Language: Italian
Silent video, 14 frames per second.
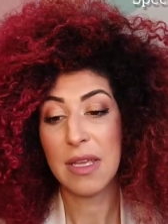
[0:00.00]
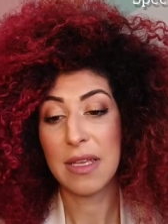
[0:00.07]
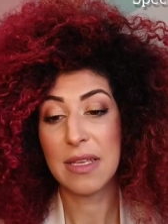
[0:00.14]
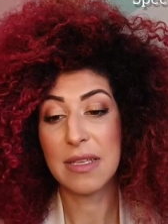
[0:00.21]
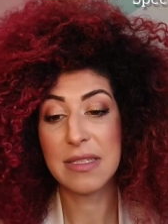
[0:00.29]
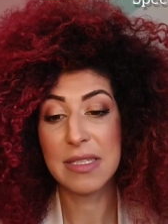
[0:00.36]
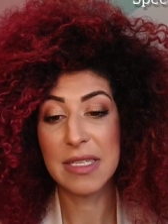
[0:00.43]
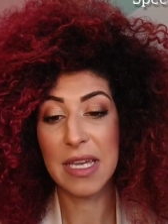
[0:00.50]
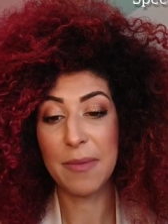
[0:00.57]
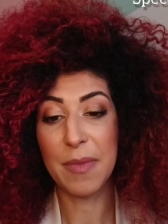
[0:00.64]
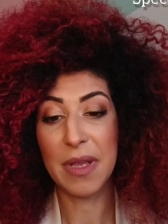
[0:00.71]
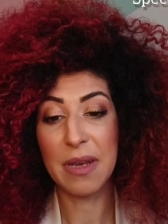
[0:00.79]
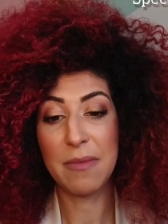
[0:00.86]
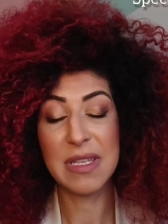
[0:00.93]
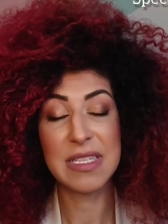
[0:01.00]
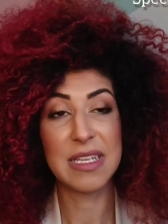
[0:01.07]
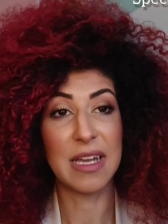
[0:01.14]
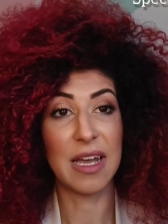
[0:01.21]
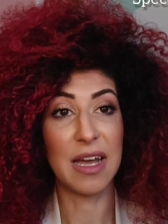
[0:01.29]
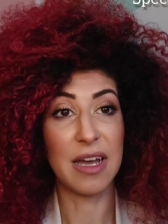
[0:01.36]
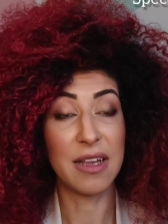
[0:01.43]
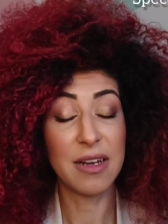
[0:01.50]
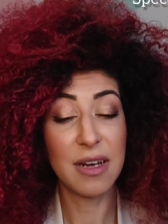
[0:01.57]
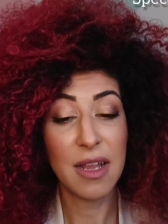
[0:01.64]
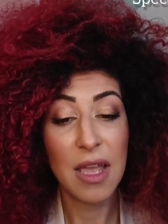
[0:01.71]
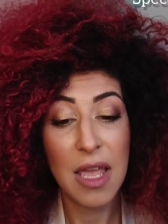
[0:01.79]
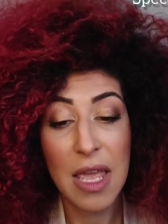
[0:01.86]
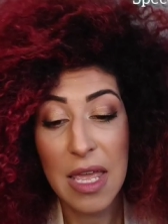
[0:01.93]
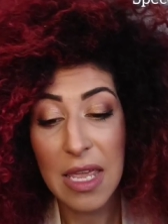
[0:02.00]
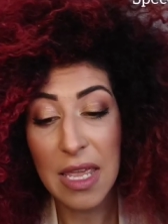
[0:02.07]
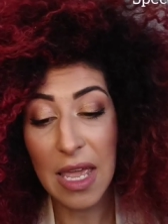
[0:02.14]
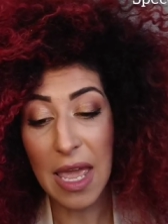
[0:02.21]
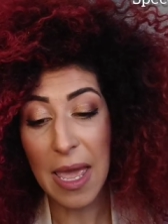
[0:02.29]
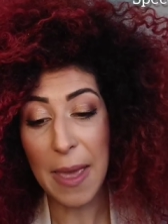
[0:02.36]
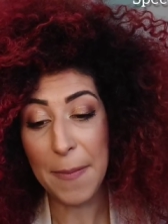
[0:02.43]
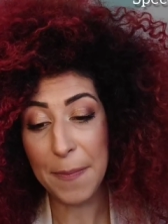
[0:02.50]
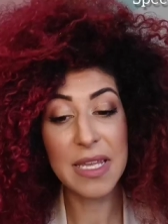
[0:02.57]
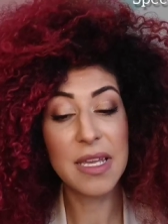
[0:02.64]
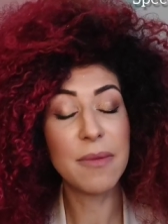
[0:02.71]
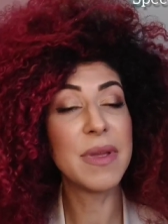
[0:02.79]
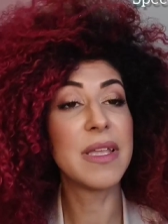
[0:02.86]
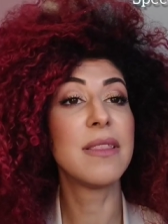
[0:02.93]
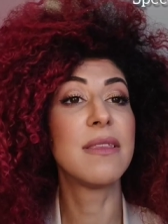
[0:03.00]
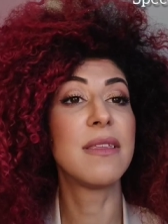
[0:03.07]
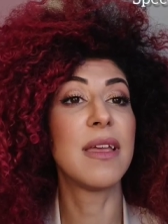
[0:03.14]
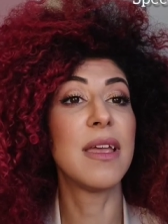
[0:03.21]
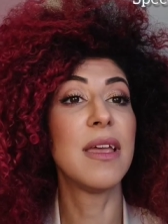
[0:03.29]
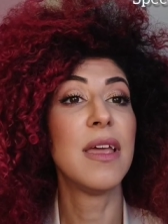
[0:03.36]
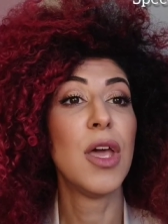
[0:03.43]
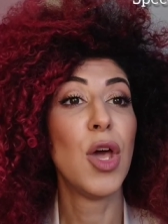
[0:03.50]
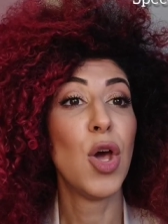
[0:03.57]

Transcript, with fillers: che si chiama Remiscar che praticamente